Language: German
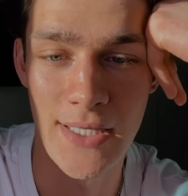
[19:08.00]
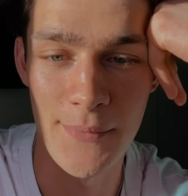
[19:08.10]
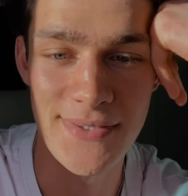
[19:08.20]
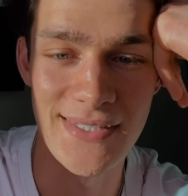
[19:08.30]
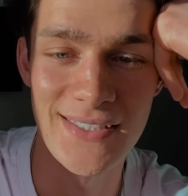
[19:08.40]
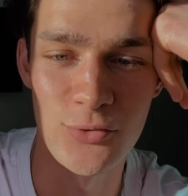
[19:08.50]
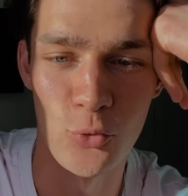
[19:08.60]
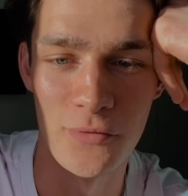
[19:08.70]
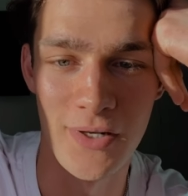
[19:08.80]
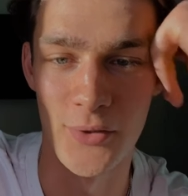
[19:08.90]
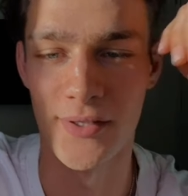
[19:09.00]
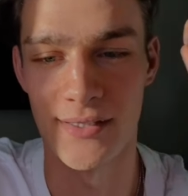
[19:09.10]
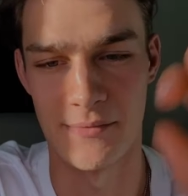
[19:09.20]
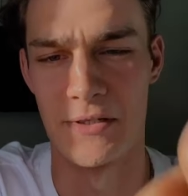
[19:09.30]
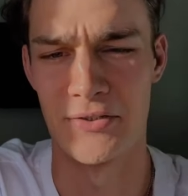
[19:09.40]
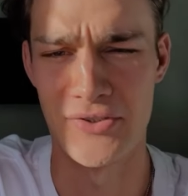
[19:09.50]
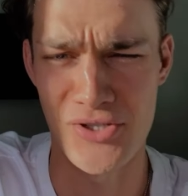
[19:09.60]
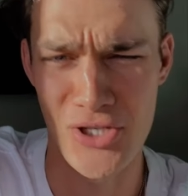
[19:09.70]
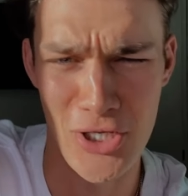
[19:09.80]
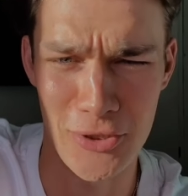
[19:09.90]
Damit sehe ich doof aus, hat jemand
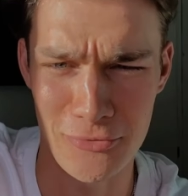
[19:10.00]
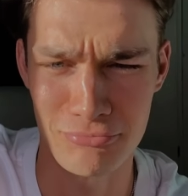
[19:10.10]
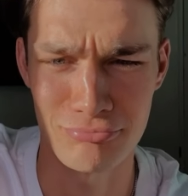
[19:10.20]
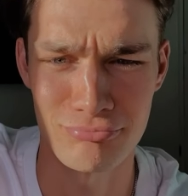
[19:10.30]
gesagt.